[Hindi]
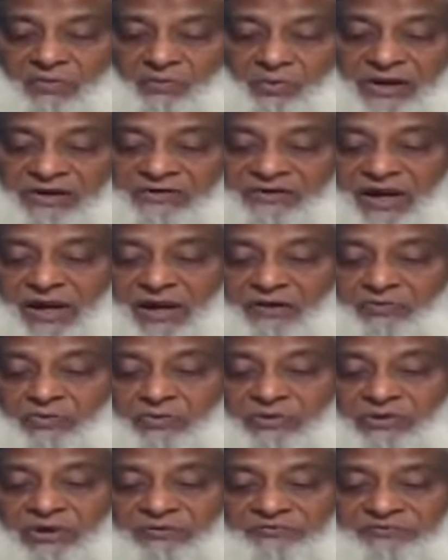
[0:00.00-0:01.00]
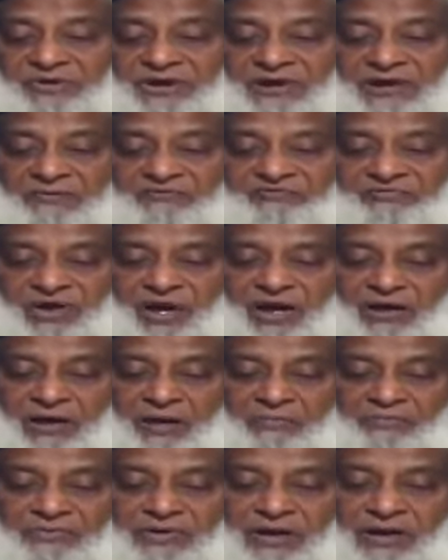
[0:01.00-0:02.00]
वहीदा कुन तफ़ीम
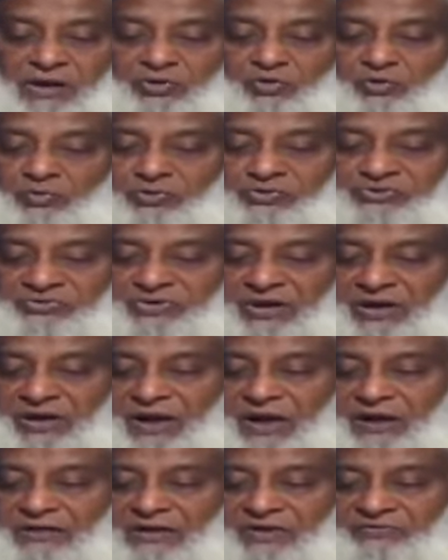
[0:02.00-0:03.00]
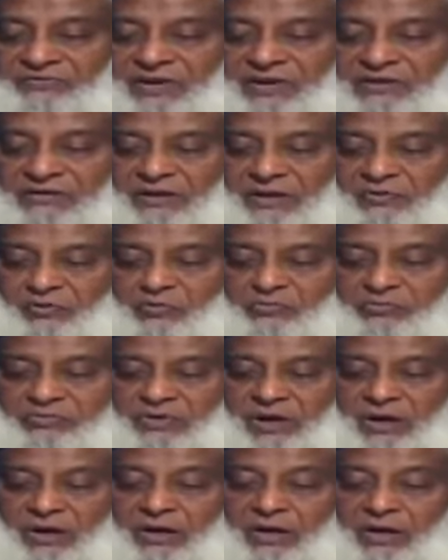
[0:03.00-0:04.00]
फ़ाकम तलहमसला तफल तकुम
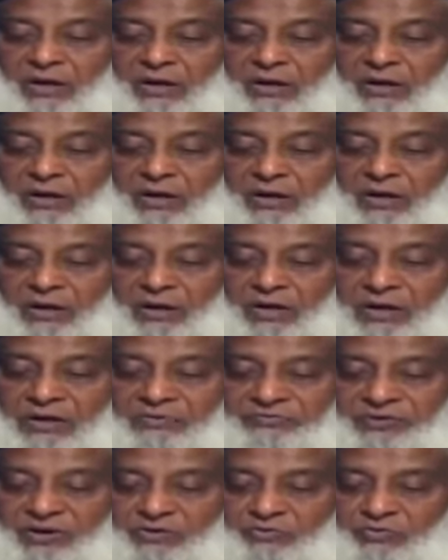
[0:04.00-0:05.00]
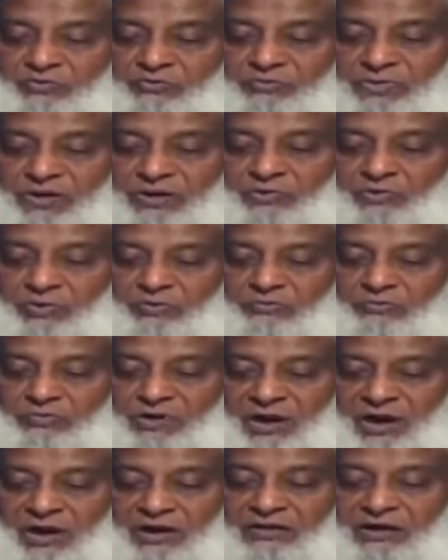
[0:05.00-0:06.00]
तोफ़तुम मिनहुम
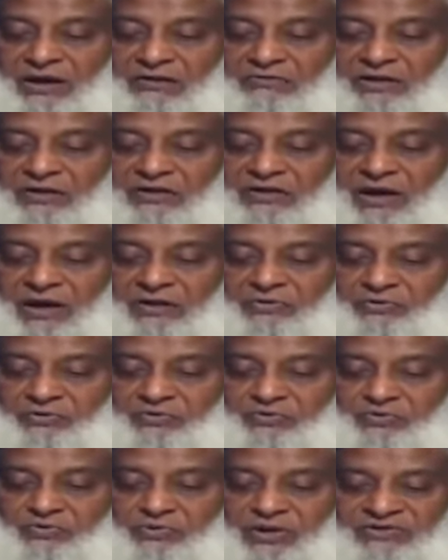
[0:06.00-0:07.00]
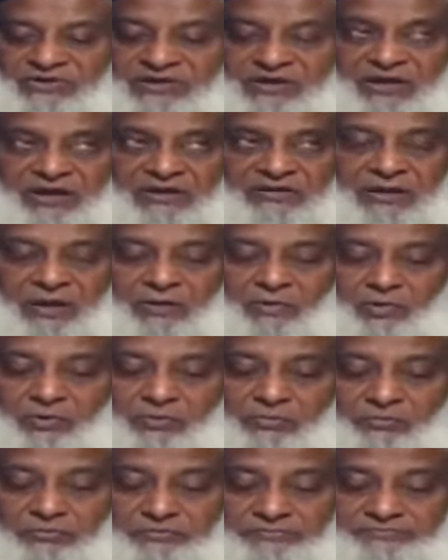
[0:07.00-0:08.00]
मा कवलिया खजू
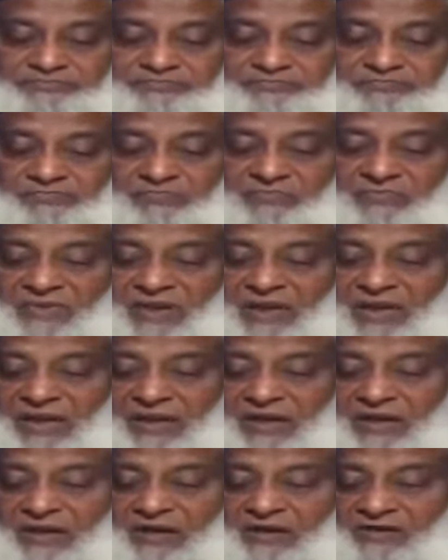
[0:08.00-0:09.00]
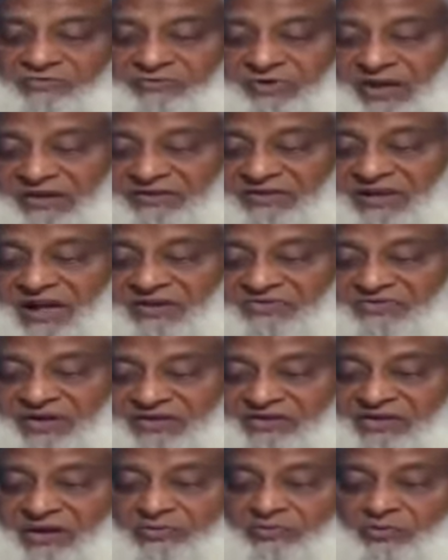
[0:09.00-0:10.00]
असलहतहम फ़ैज़ा
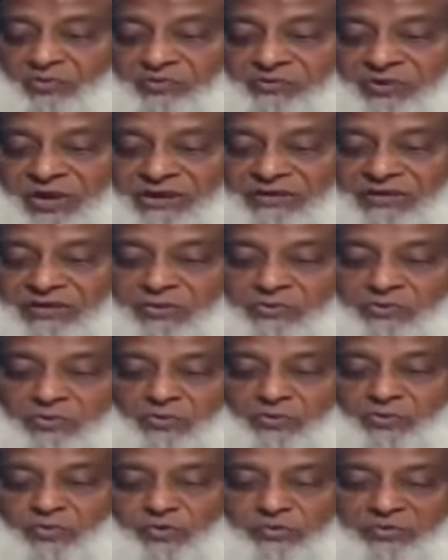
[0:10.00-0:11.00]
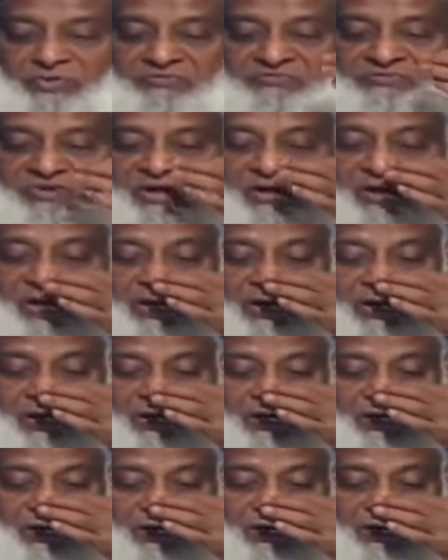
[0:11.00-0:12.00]
सजदू फल यकून
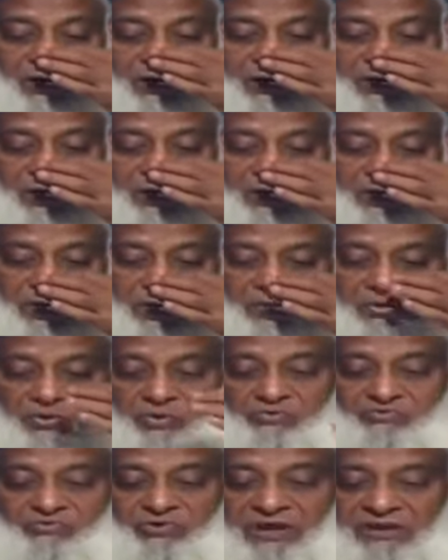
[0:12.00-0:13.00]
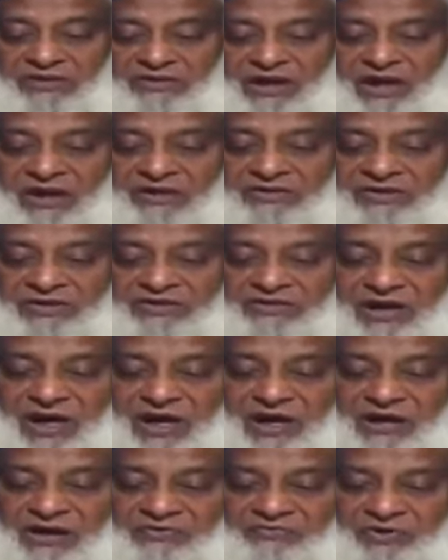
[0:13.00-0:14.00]
मिमवराकुम
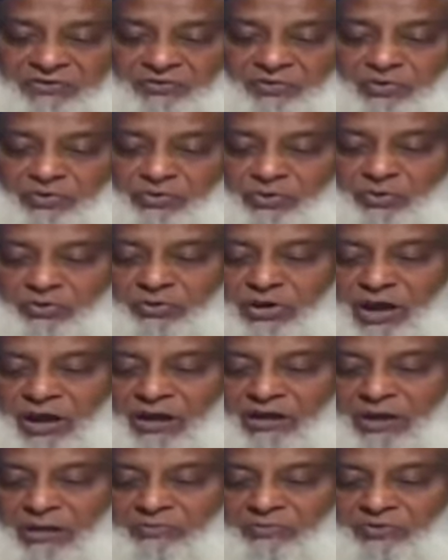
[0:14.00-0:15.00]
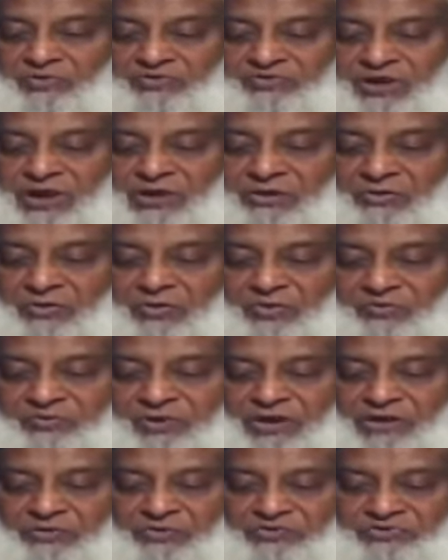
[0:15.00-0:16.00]
वलताफ़तुनखरालम युसलू
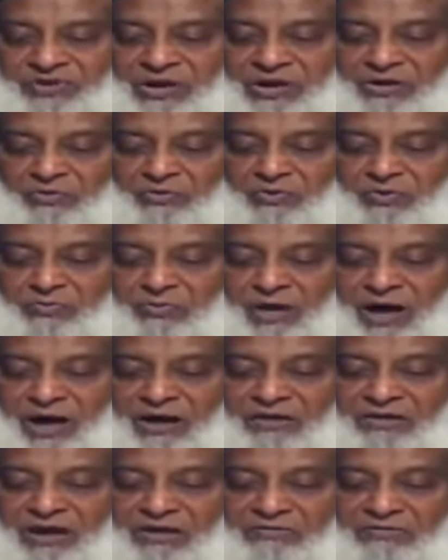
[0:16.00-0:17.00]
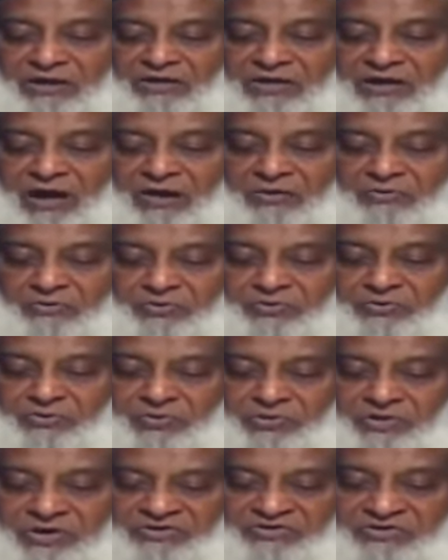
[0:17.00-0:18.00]
फल युसलू मा कवलिया
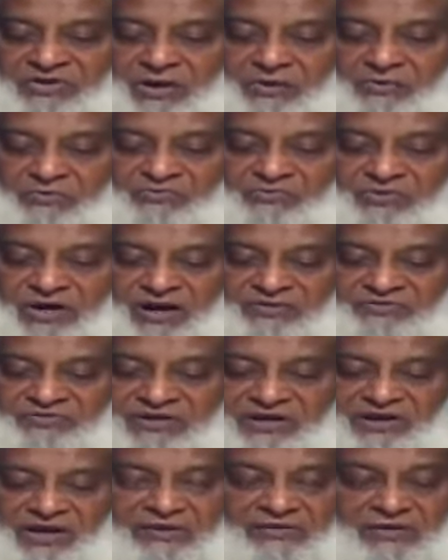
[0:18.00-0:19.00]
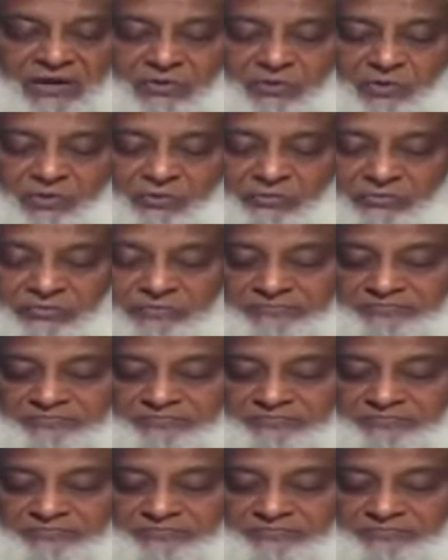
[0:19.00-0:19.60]
खजू हिजरहम व असलहतहम